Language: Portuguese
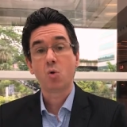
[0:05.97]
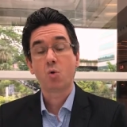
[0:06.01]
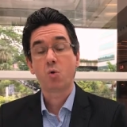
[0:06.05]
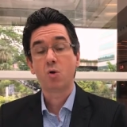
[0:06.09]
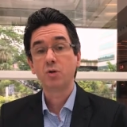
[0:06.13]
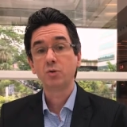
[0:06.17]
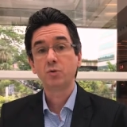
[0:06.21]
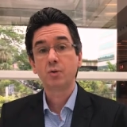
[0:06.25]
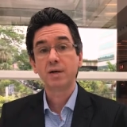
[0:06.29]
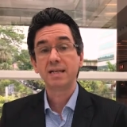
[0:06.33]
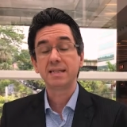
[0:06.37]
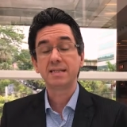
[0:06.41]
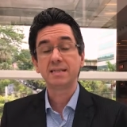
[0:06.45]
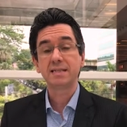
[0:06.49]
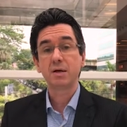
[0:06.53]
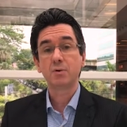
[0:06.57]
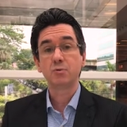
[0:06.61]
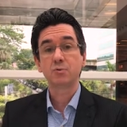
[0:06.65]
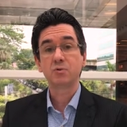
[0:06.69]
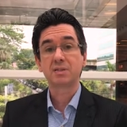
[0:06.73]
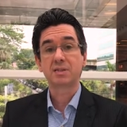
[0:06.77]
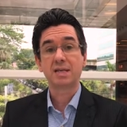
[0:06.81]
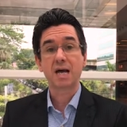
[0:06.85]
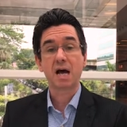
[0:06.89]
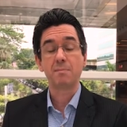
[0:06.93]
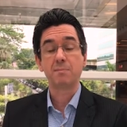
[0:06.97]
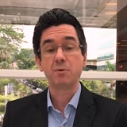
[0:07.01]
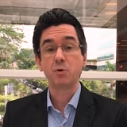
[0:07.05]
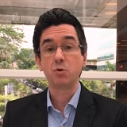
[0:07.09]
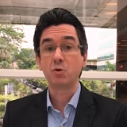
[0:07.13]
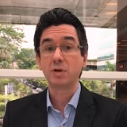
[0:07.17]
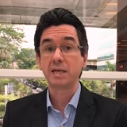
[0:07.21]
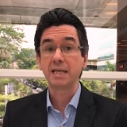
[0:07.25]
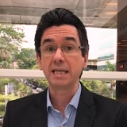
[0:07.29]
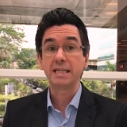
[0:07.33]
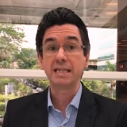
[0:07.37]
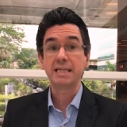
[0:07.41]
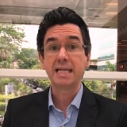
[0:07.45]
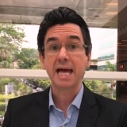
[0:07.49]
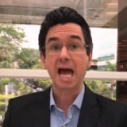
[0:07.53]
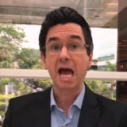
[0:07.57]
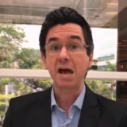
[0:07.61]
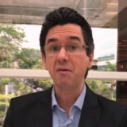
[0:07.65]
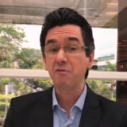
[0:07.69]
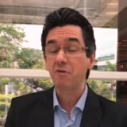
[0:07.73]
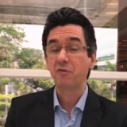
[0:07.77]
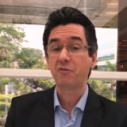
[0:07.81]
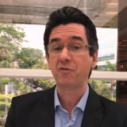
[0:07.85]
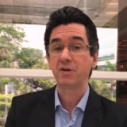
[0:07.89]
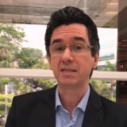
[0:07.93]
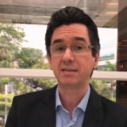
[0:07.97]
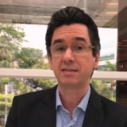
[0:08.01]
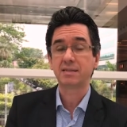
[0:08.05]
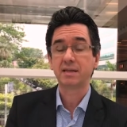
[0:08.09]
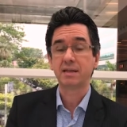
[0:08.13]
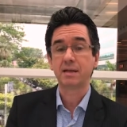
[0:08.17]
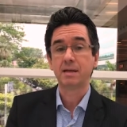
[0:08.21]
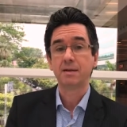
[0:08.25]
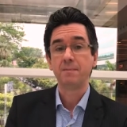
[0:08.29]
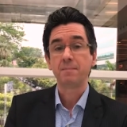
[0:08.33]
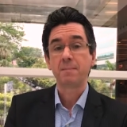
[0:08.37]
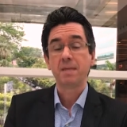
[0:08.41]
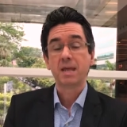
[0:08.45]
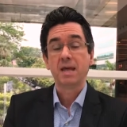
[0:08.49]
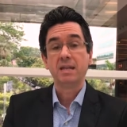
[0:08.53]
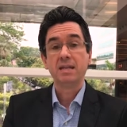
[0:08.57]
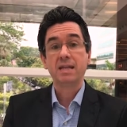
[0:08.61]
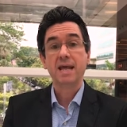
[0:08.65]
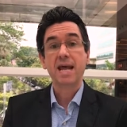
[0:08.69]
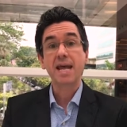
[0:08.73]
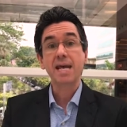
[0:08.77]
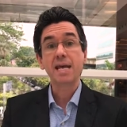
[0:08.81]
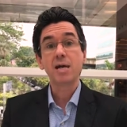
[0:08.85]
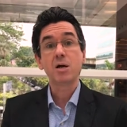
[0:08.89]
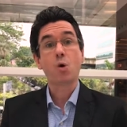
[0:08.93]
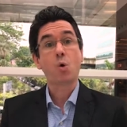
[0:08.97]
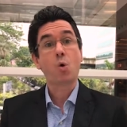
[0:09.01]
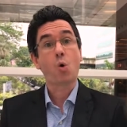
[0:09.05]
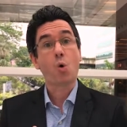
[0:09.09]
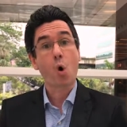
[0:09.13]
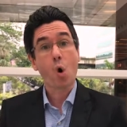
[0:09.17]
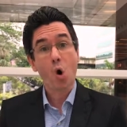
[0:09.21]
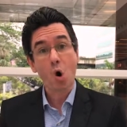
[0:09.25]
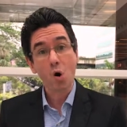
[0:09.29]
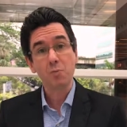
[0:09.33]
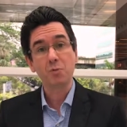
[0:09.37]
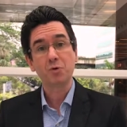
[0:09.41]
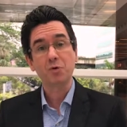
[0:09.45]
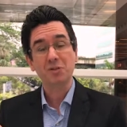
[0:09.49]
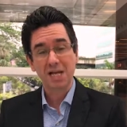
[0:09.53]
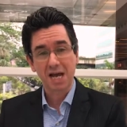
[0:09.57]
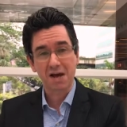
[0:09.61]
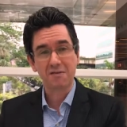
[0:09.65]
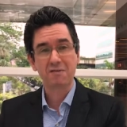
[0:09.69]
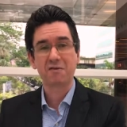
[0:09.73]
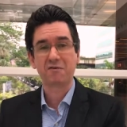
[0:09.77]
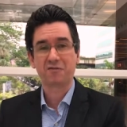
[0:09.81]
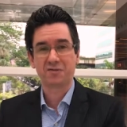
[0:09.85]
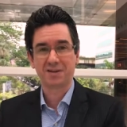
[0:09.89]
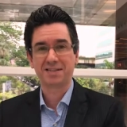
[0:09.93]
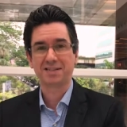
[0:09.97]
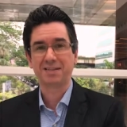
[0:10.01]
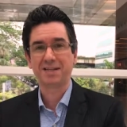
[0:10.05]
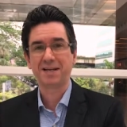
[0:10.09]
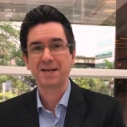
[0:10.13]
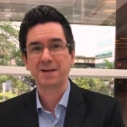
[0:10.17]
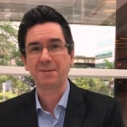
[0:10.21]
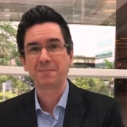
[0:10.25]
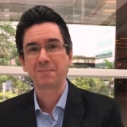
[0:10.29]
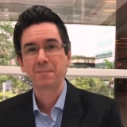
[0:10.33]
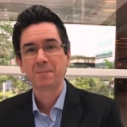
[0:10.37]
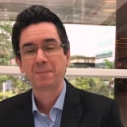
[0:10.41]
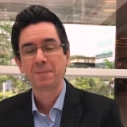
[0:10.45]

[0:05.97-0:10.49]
quando eles não sabem o que devem fazer nem como devem fazer?